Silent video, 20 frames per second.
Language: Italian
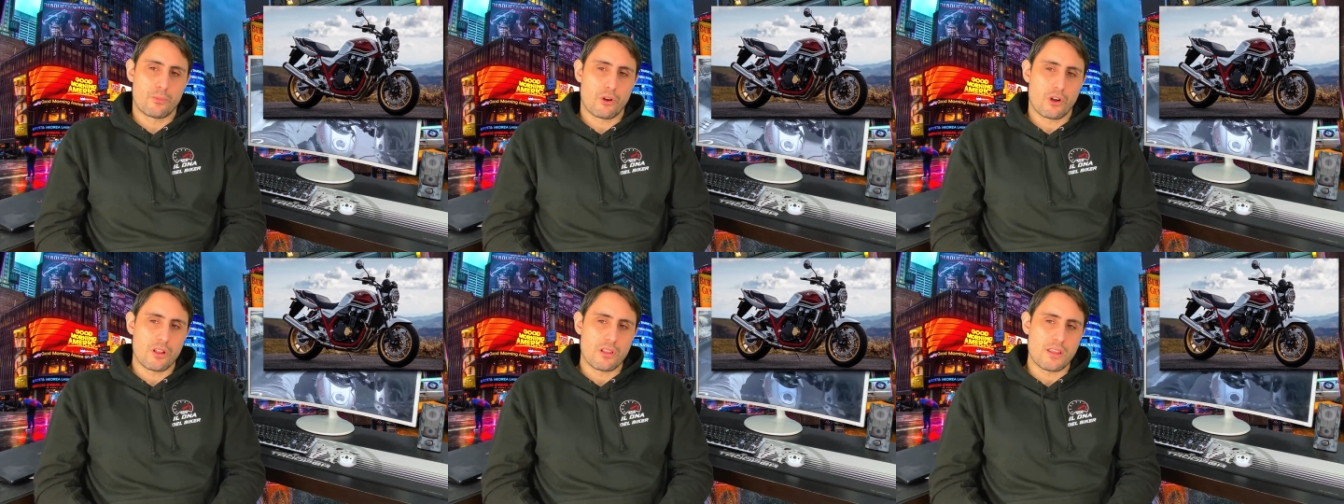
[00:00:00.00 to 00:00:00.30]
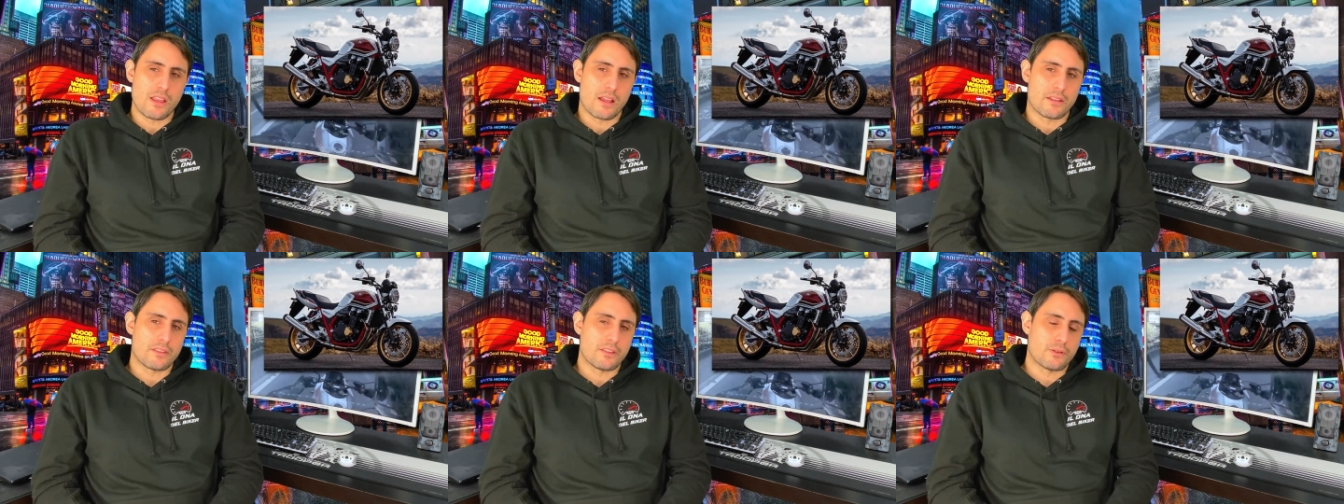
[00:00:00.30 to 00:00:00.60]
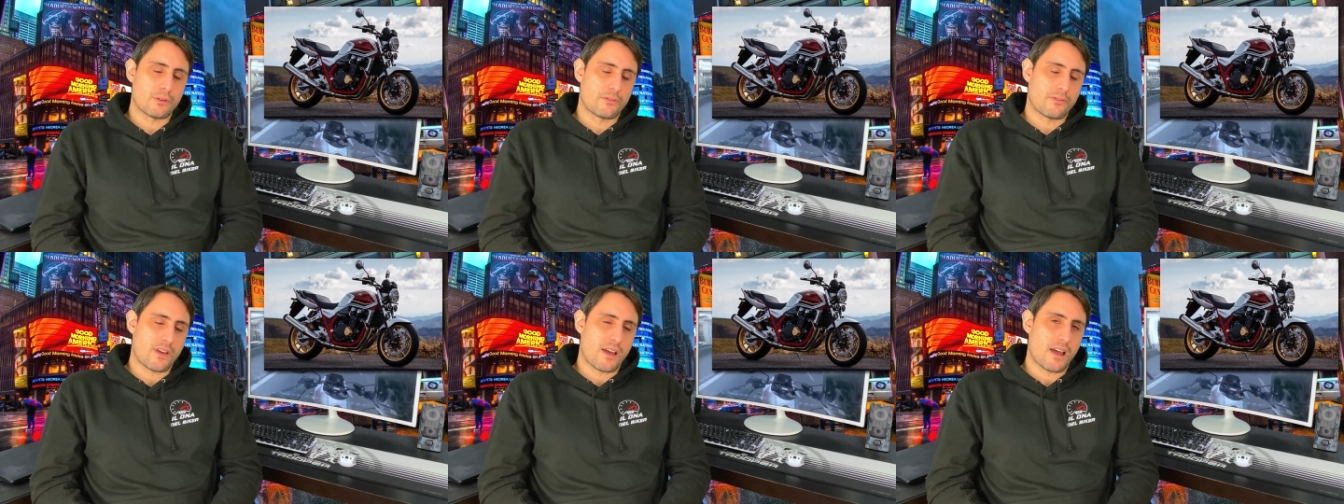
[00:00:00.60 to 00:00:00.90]
po' gli anni
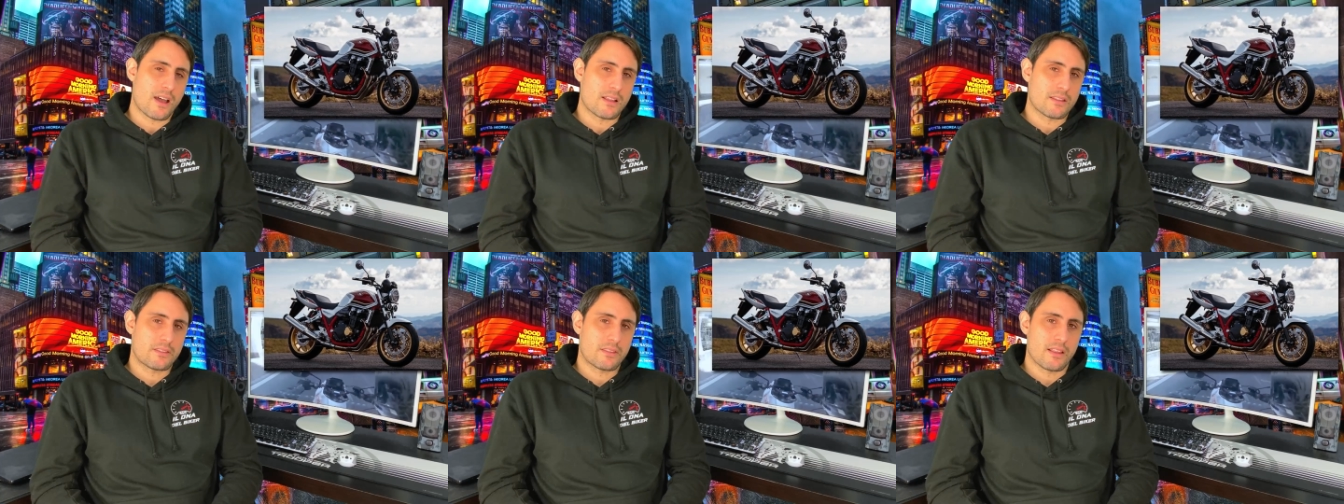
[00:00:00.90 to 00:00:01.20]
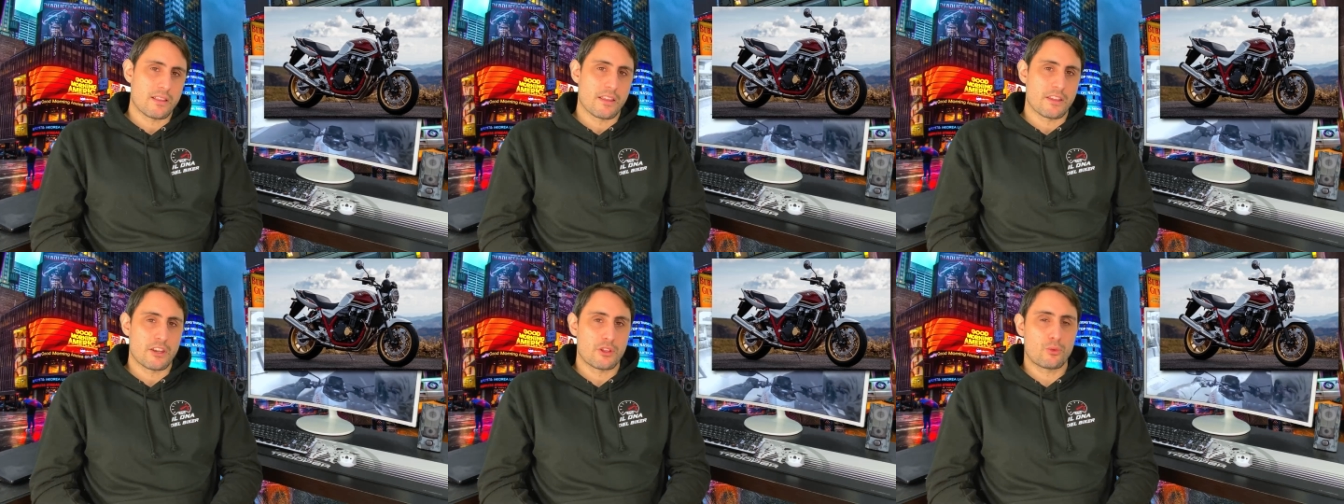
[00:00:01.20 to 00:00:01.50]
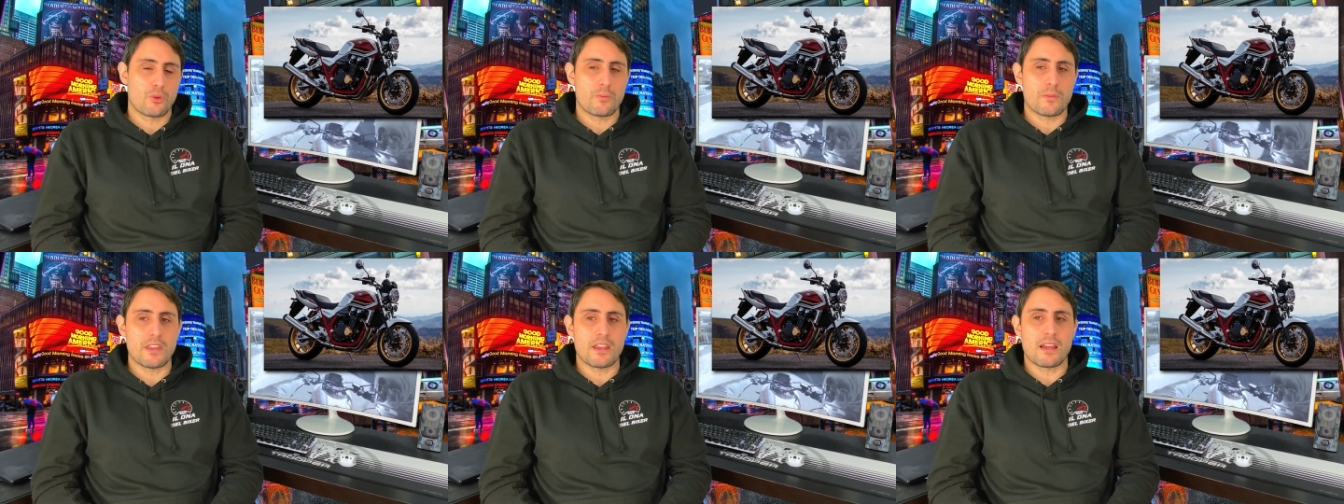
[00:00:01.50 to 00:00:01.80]
90, gli anni
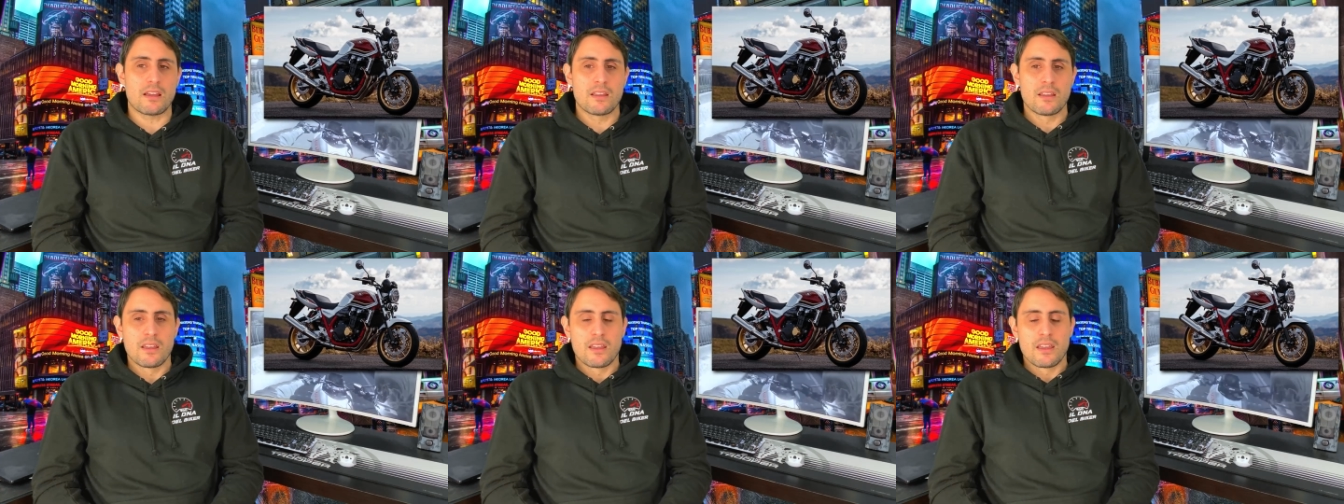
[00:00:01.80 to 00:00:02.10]
2000.